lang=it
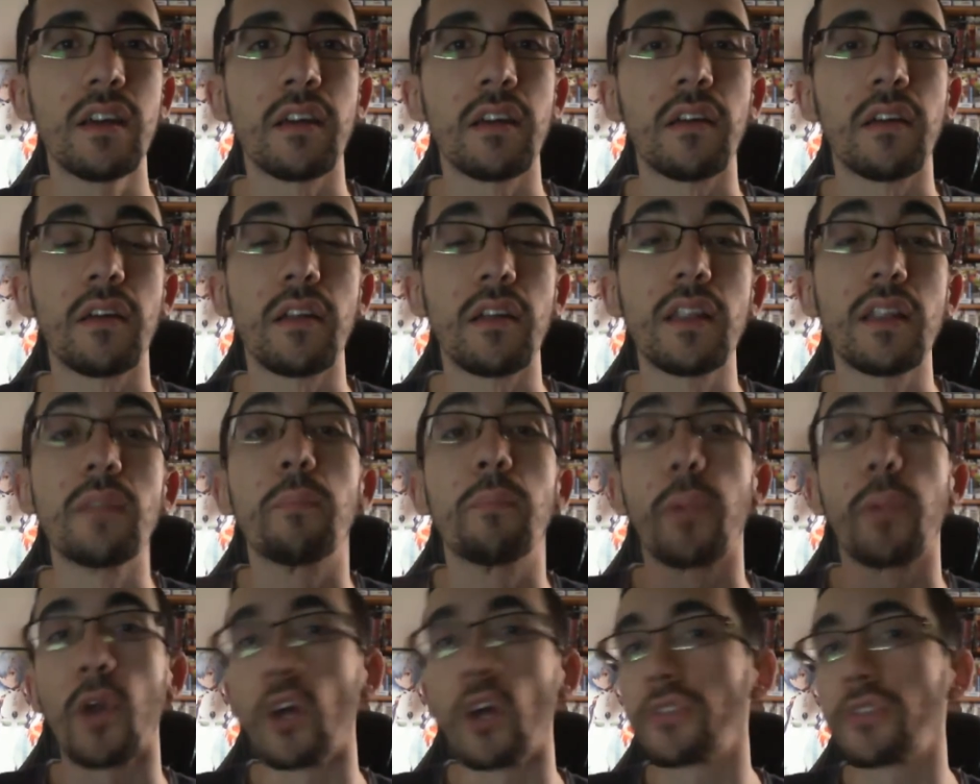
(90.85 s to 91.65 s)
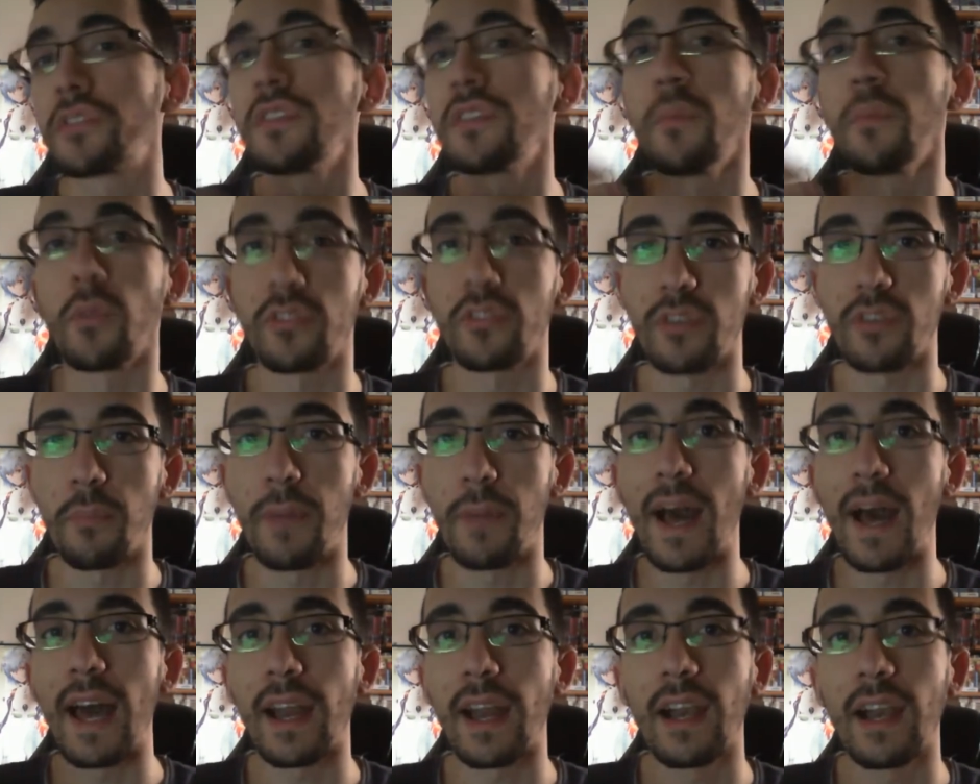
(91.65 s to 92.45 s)
Eh, il prossimo si
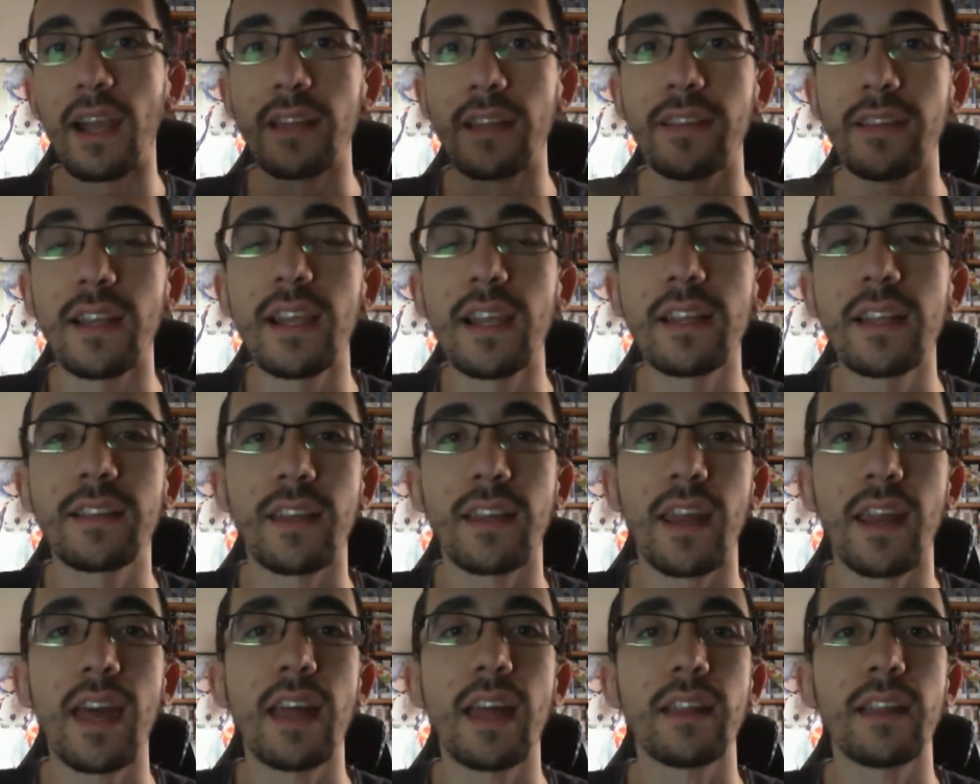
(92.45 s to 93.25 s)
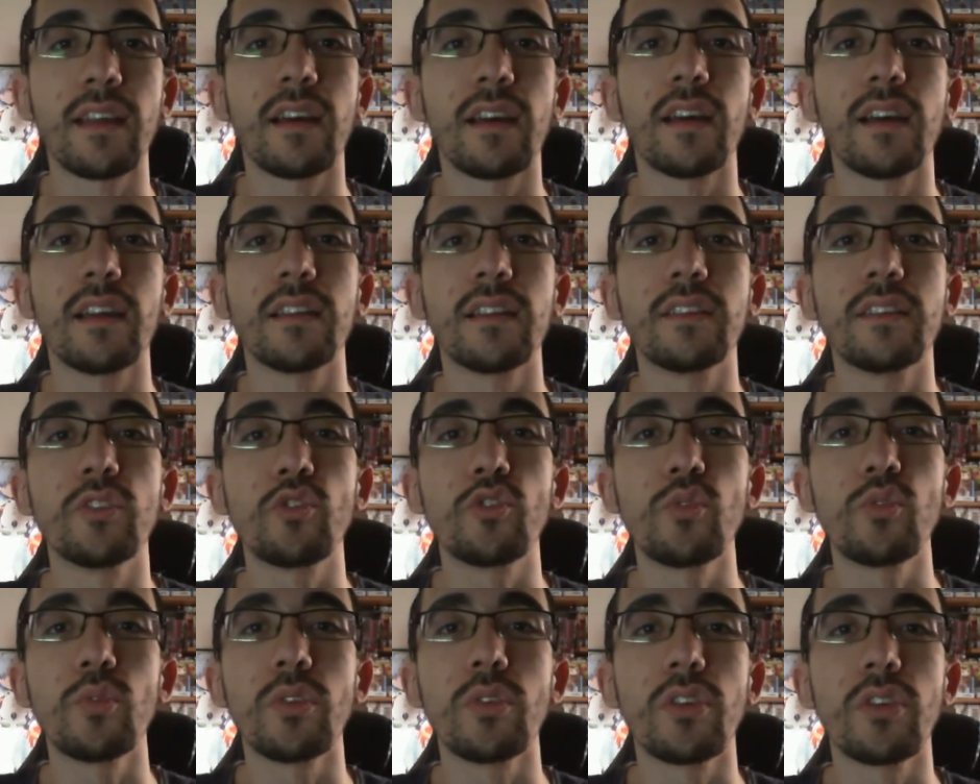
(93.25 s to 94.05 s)
parla delle 3 di
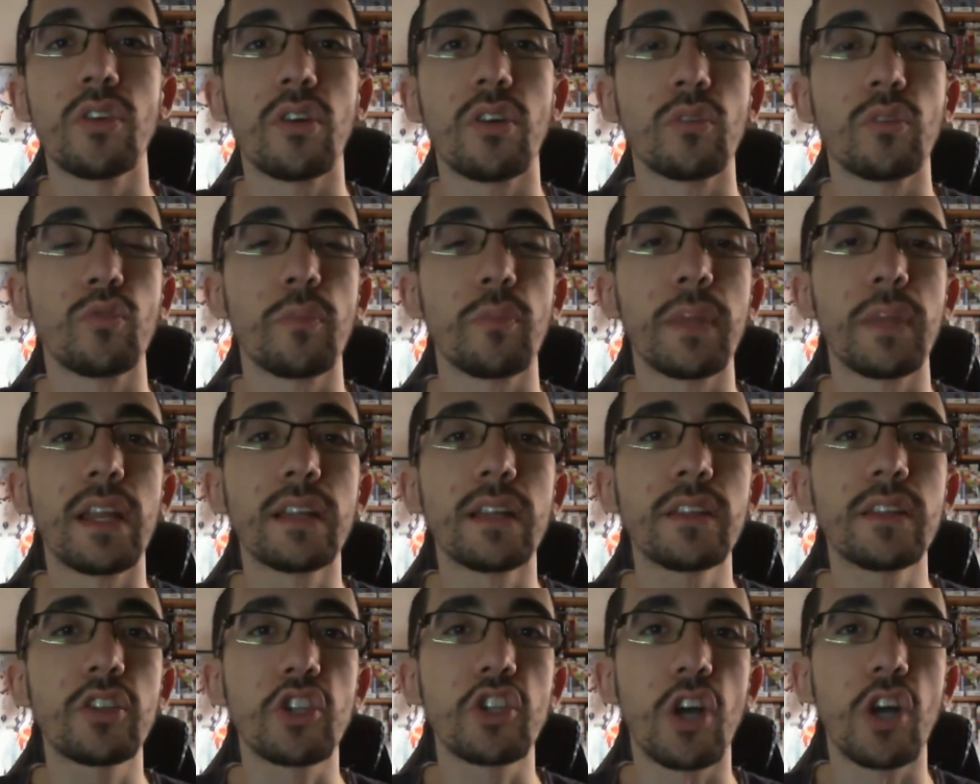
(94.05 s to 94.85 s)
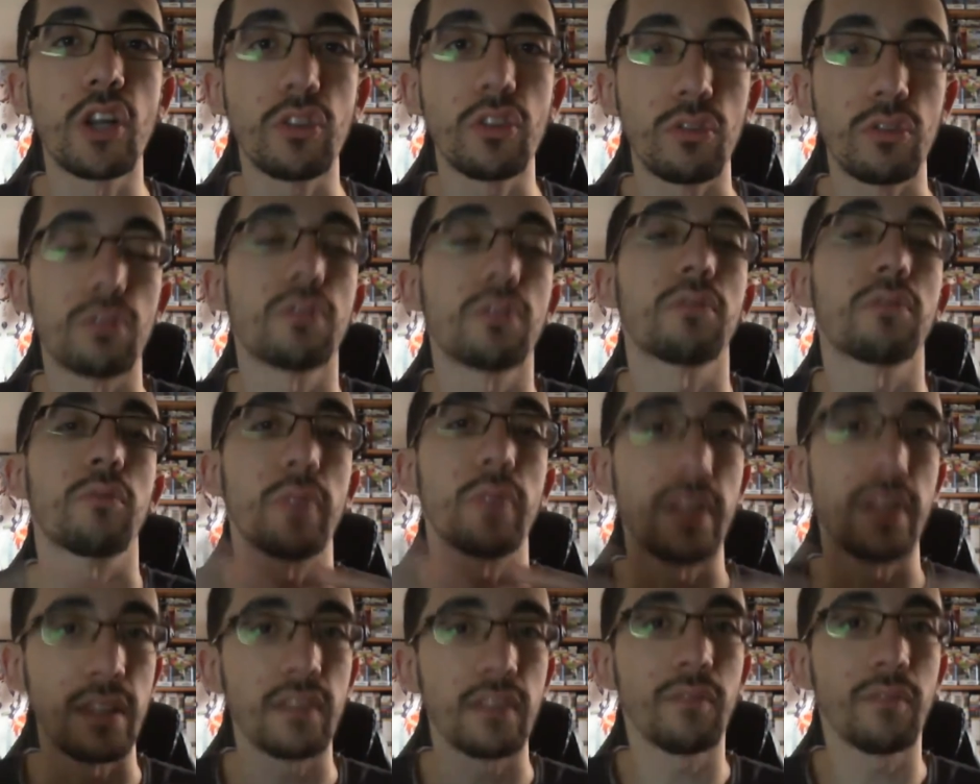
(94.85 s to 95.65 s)
giugno 2018,
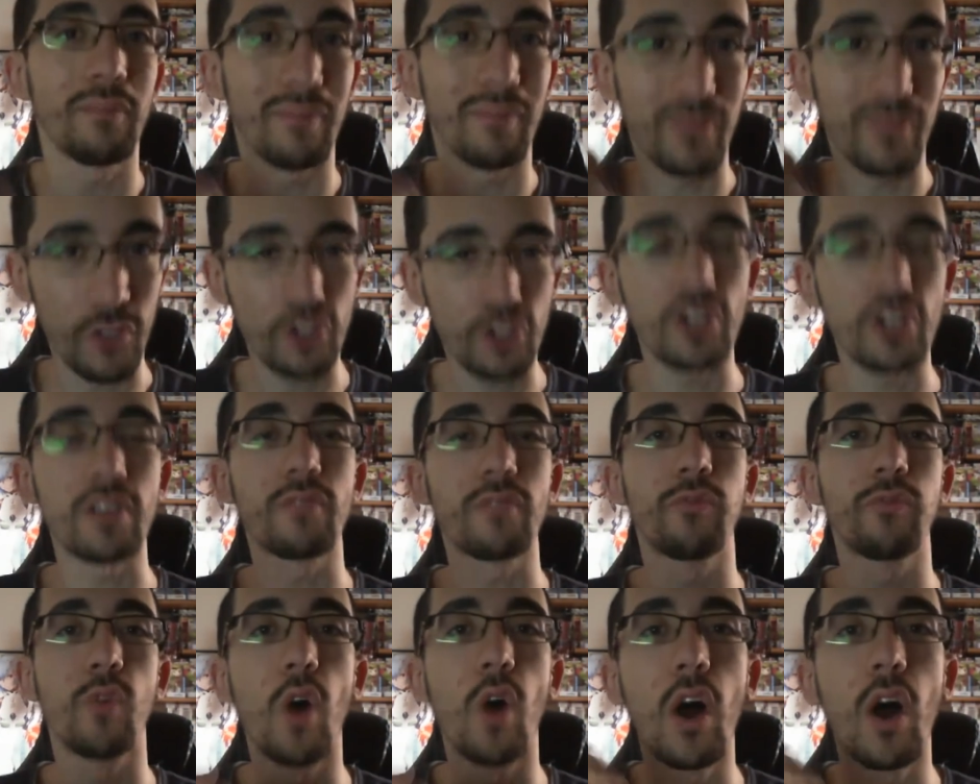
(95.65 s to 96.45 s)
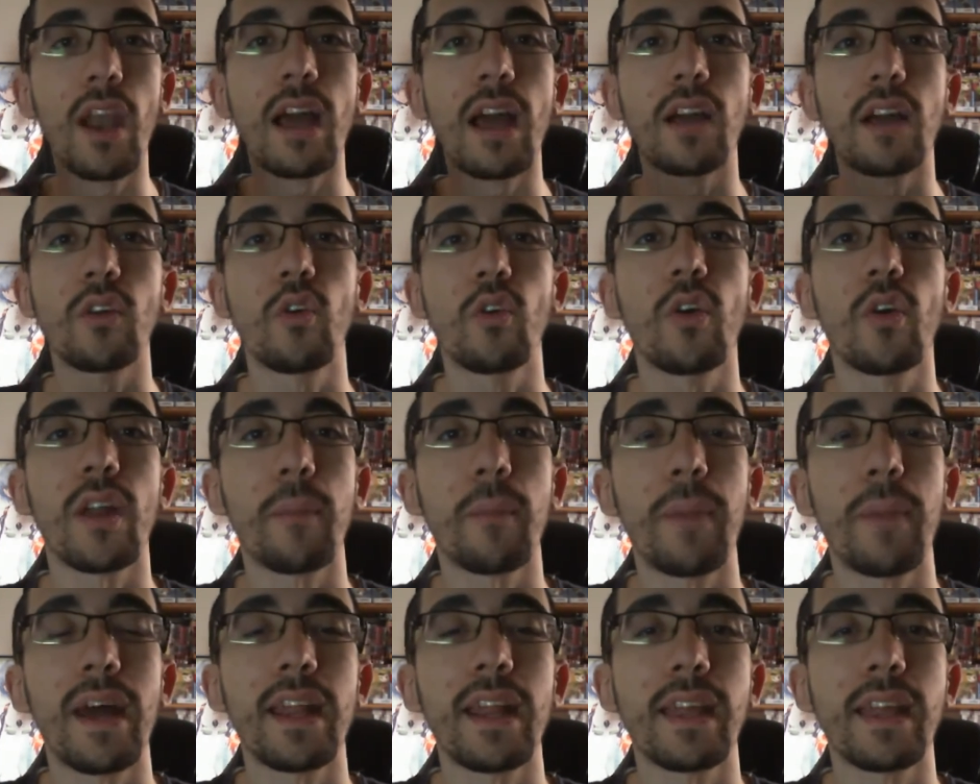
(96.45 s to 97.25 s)
quindi ci vuole
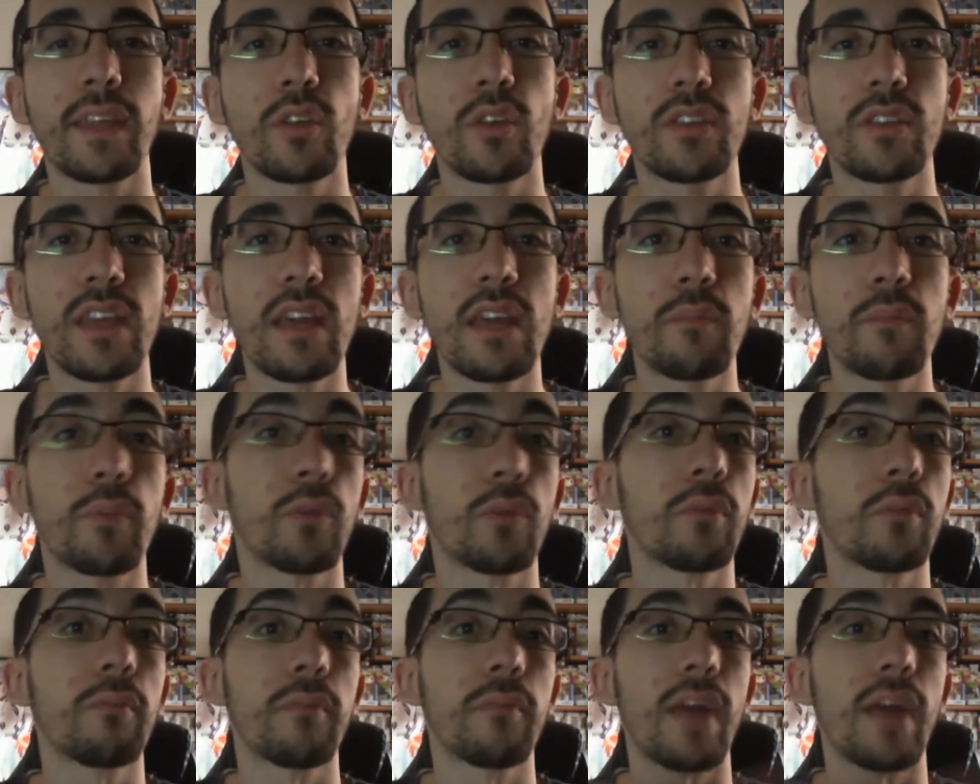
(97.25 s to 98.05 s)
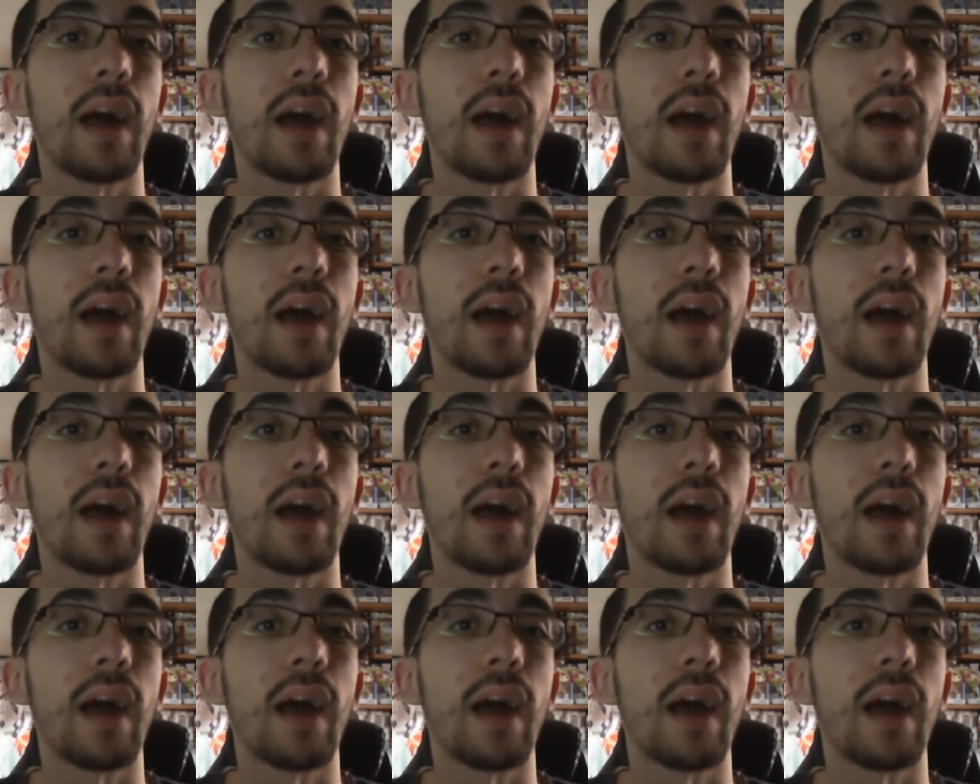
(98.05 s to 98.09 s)
ancora parecchio tempo,